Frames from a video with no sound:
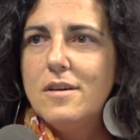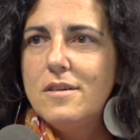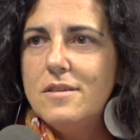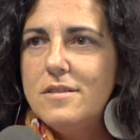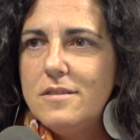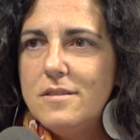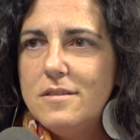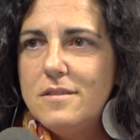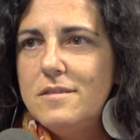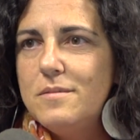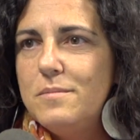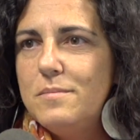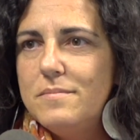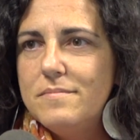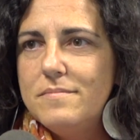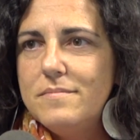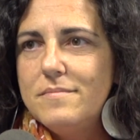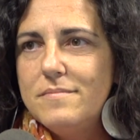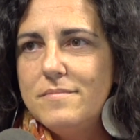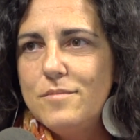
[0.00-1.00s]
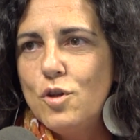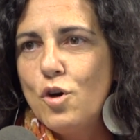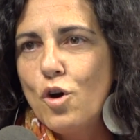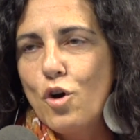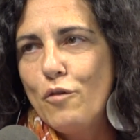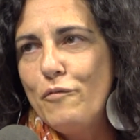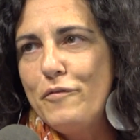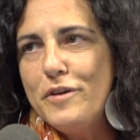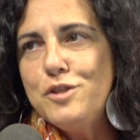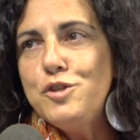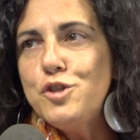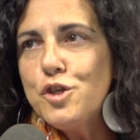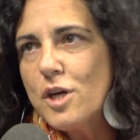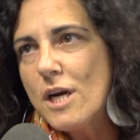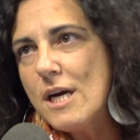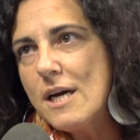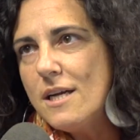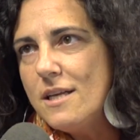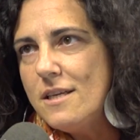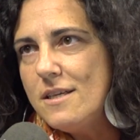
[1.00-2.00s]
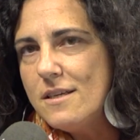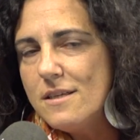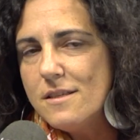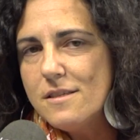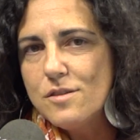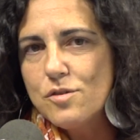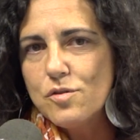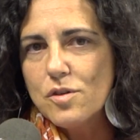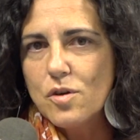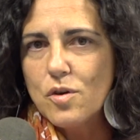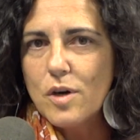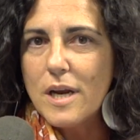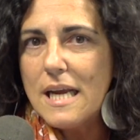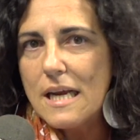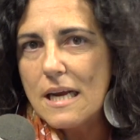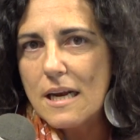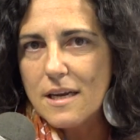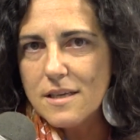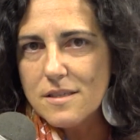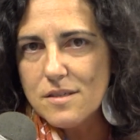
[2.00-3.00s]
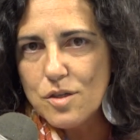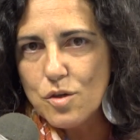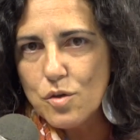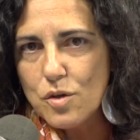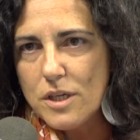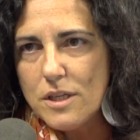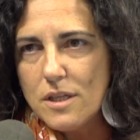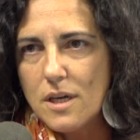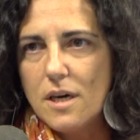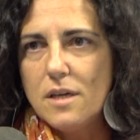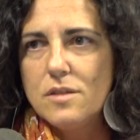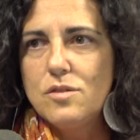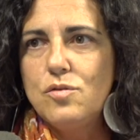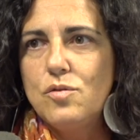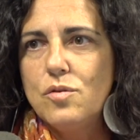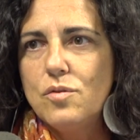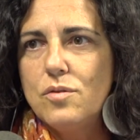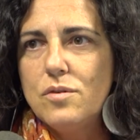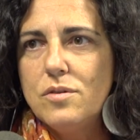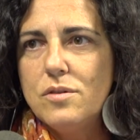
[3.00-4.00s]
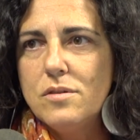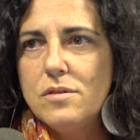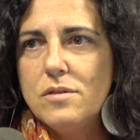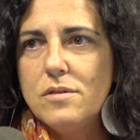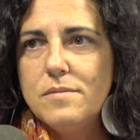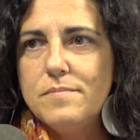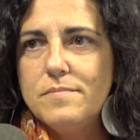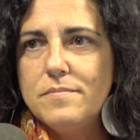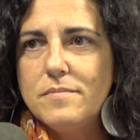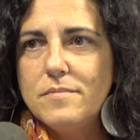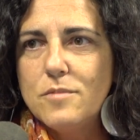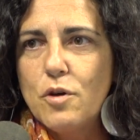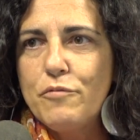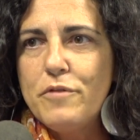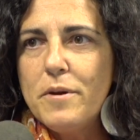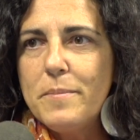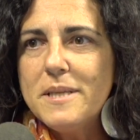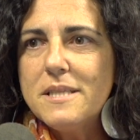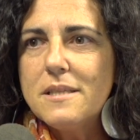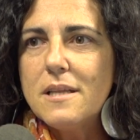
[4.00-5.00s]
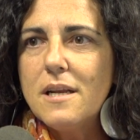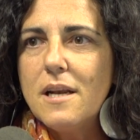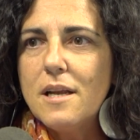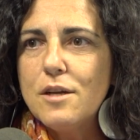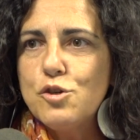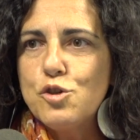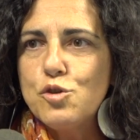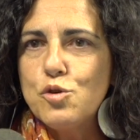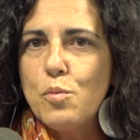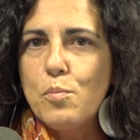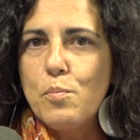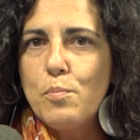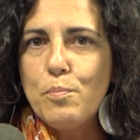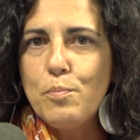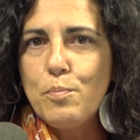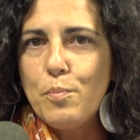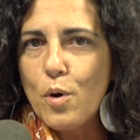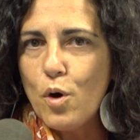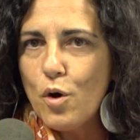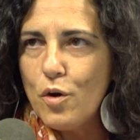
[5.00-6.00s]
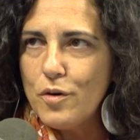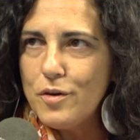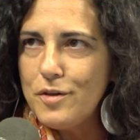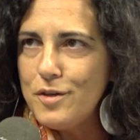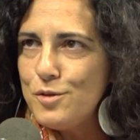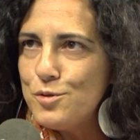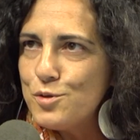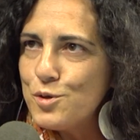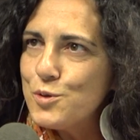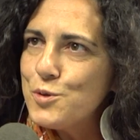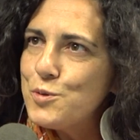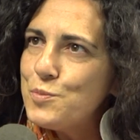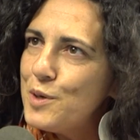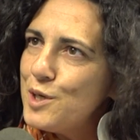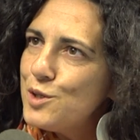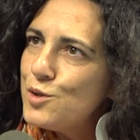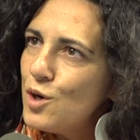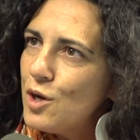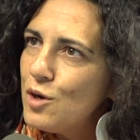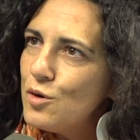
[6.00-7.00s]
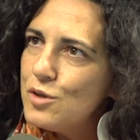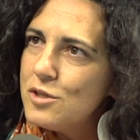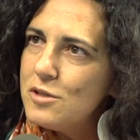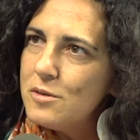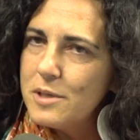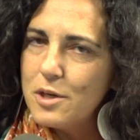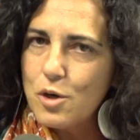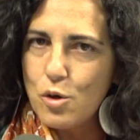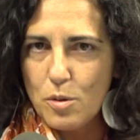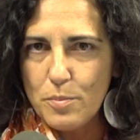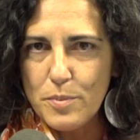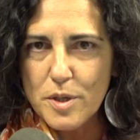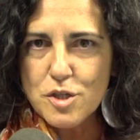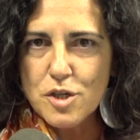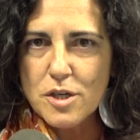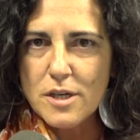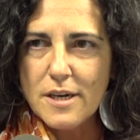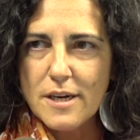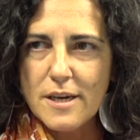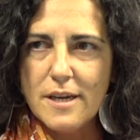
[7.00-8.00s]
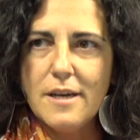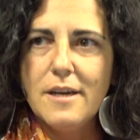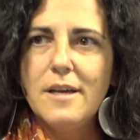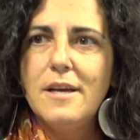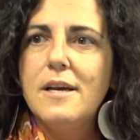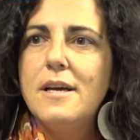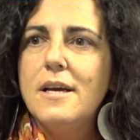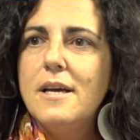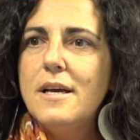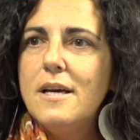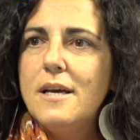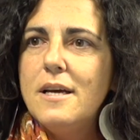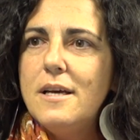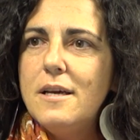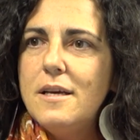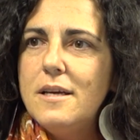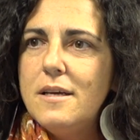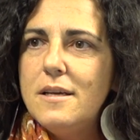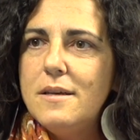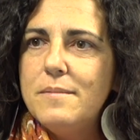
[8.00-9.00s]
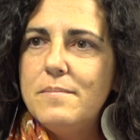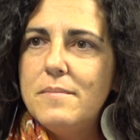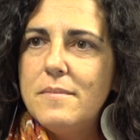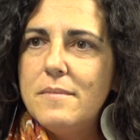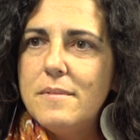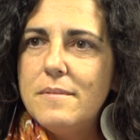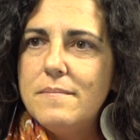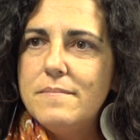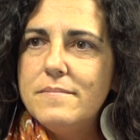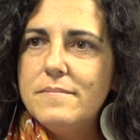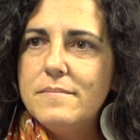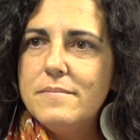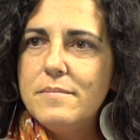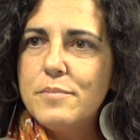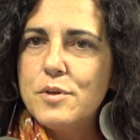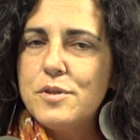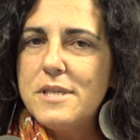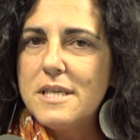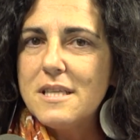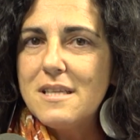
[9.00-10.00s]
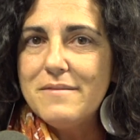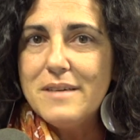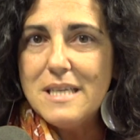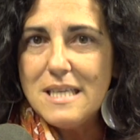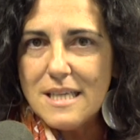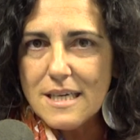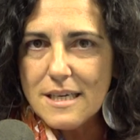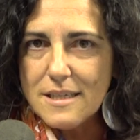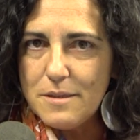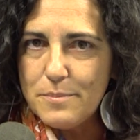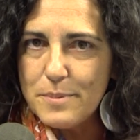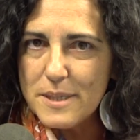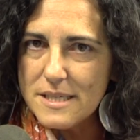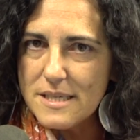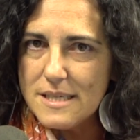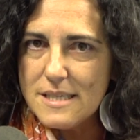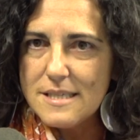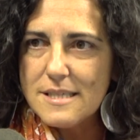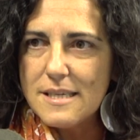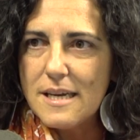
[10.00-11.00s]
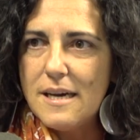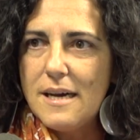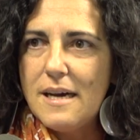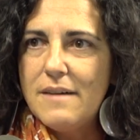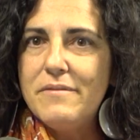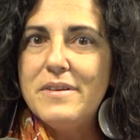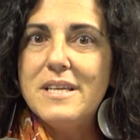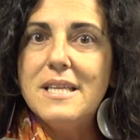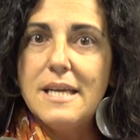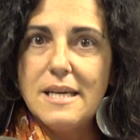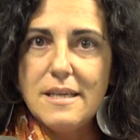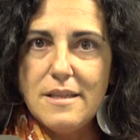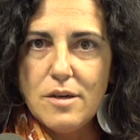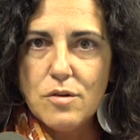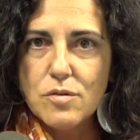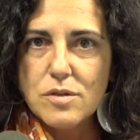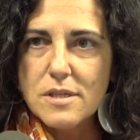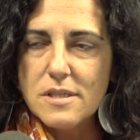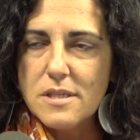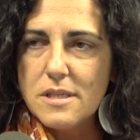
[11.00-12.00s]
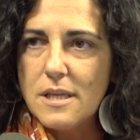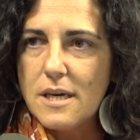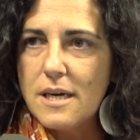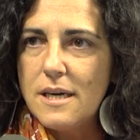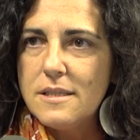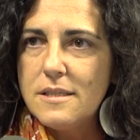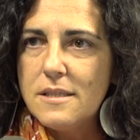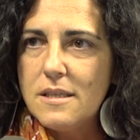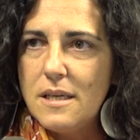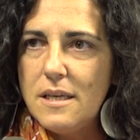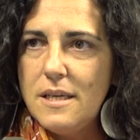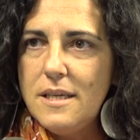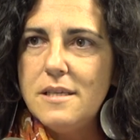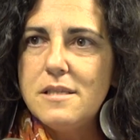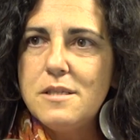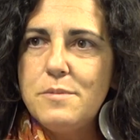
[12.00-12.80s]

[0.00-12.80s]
eh, non convenzionali, nel senso che non è il classico ritratto. Eh, ovviamente lascio un po' in sospeso la cosa perché ho il piacere che ehm, possiate venire di presenza a vedere di cosa si tratta. Lì